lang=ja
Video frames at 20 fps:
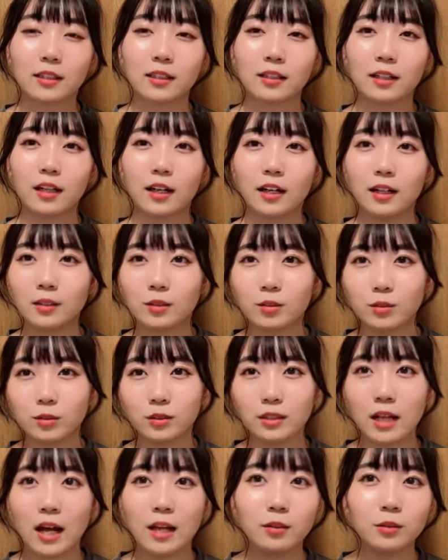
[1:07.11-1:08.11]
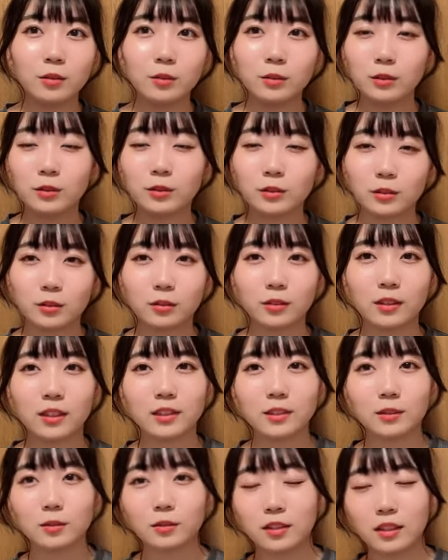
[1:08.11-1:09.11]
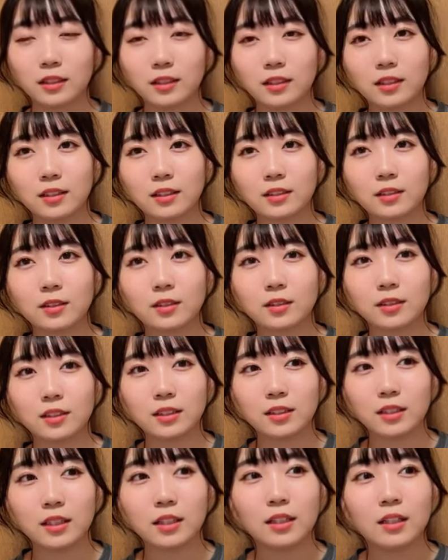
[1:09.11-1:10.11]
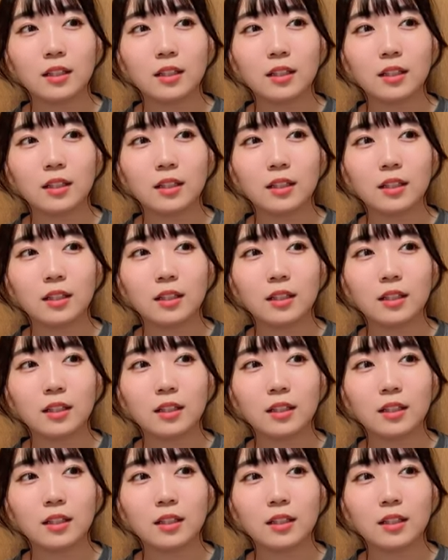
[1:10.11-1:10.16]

からの反応速度がすごかったですし